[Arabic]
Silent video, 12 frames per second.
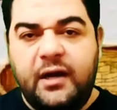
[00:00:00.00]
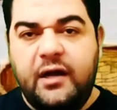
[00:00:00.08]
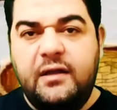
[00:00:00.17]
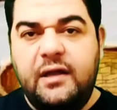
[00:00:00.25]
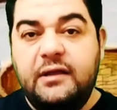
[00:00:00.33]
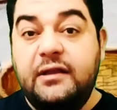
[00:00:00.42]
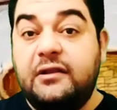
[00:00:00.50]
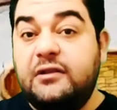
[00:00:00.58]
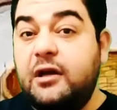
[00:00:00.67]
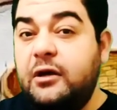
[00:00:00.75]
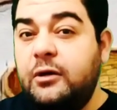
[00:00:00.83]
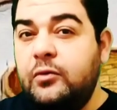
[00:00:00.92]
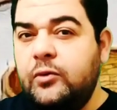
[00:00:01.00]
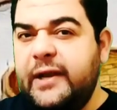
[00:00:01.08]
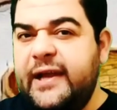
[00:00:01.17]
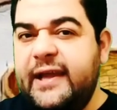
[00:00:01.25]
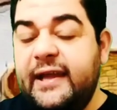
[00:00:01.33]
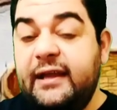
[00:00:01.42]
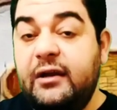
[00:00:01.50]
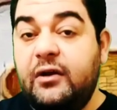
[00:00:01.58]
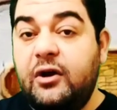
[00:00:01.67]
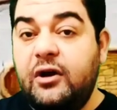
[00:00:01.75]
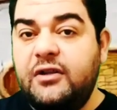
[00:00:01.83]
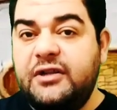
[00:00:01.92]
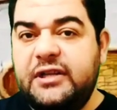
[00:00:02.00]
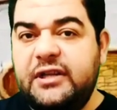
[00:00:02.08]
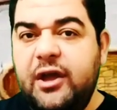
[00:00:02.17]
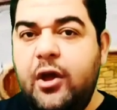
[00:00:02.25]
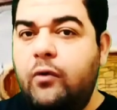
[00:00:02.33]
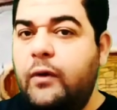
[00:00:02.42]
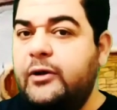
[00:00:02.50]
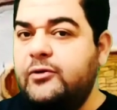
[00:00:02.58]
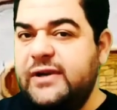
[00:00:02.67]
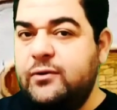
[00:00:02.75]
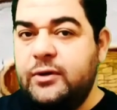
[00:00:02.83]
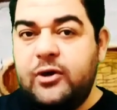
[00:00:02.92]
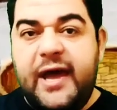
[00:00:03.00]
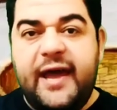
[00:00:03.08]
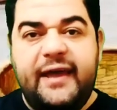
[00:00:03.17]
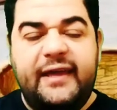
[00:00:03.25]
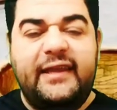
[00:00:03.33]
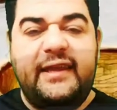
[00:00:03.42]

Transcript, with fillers: المرأة تنتقل الولاية إلى القاضي ويزوجها